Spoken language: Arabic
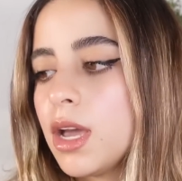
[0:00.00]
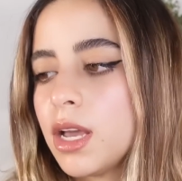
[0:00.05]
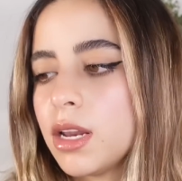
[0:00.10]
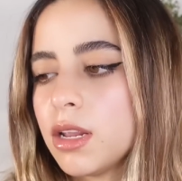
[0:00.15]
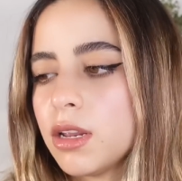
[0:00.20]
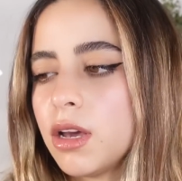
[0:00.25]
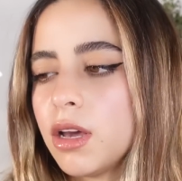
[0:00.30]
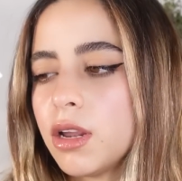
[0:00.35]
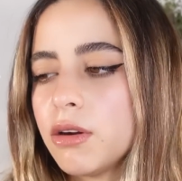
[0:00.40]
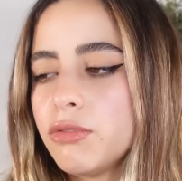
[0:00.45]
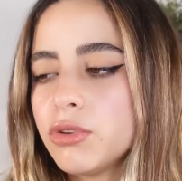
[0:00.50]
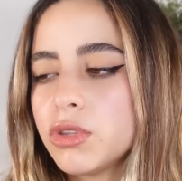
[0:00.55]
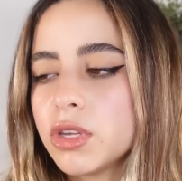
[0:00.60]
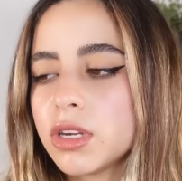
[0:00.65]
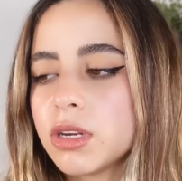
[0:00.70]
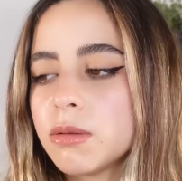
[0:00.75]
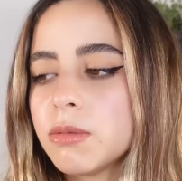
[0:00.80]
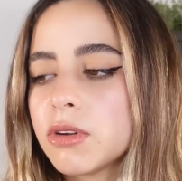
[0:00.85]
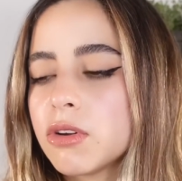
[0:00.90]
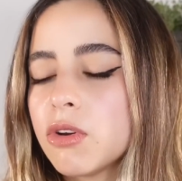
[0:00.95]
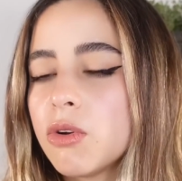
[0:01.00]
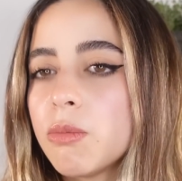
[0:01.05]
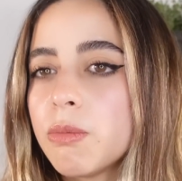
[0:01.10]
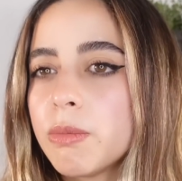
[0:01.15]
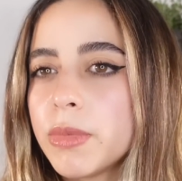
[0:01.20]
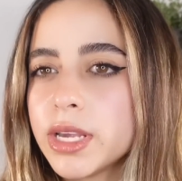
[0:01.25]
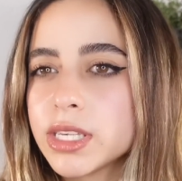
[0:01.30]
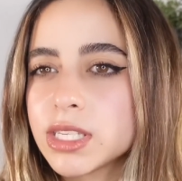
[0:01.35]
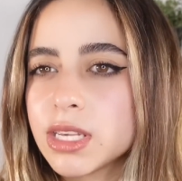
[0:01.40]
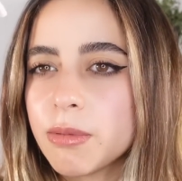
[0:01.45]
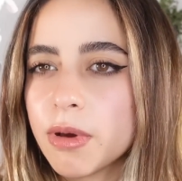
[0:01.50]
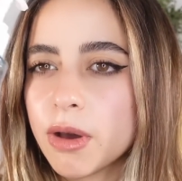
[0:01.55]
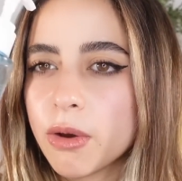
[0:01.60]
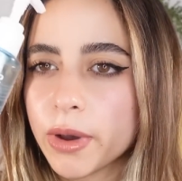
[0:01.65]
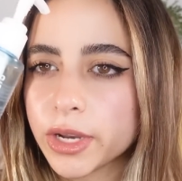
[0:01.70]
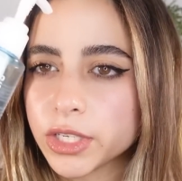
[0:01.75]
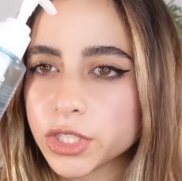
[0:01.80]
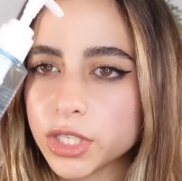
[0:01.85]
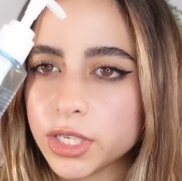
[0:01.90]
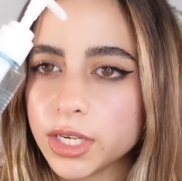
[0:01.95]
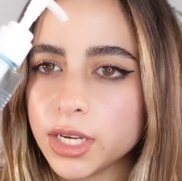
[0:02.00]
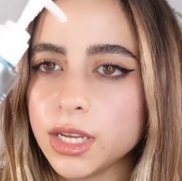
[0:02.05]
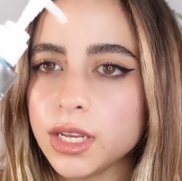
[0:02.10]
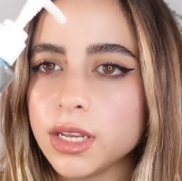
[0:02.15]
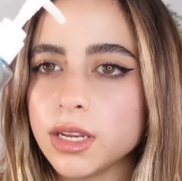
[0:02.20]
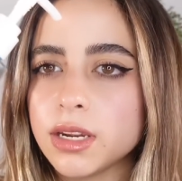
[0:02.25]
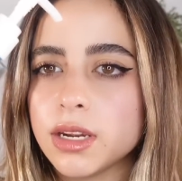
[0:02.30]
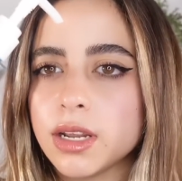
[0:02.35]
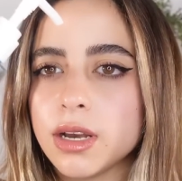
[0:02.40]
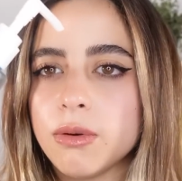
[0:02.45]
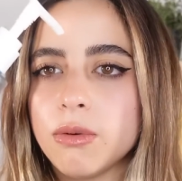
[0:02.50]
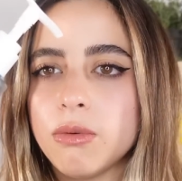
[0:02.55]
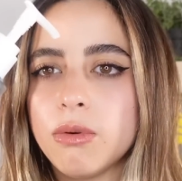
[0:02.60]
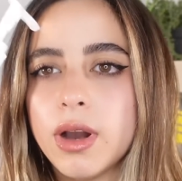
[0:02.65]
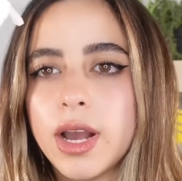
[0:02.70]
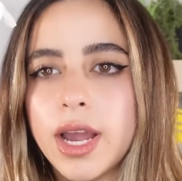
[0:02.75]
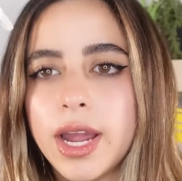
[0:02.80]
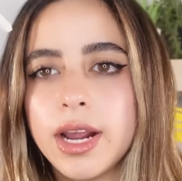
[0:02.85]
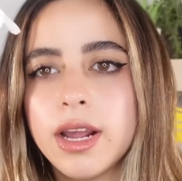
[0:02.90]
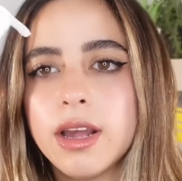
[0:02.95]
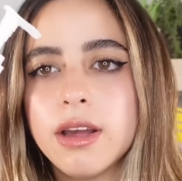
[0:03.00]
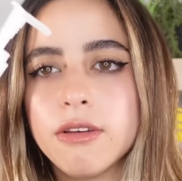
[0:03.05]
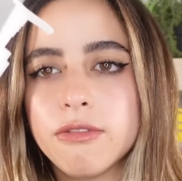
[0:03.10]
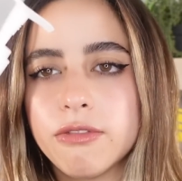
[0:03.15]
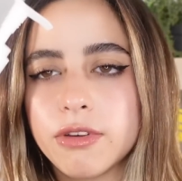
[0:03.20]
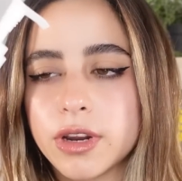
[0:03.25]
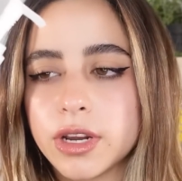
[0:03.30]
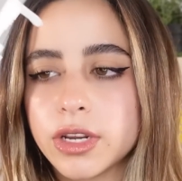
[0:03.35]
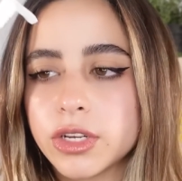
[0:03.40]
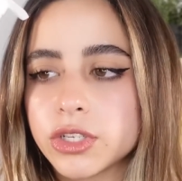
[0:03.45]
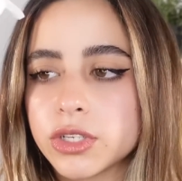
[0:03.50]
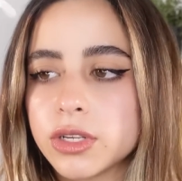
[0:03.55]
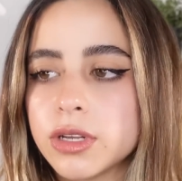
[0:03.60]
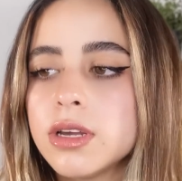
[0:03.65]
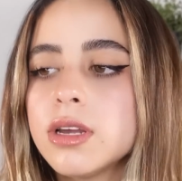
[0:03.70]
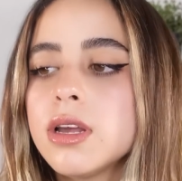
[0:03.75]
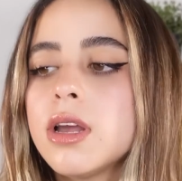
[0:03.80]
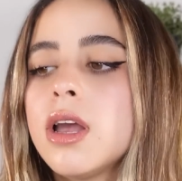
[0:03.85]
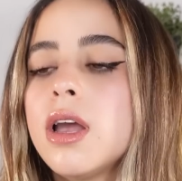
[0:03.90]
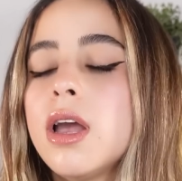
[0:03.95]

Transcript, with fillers: اللي انا اعرفه تقريبا هو ب 127 او حاجه في الرينج ده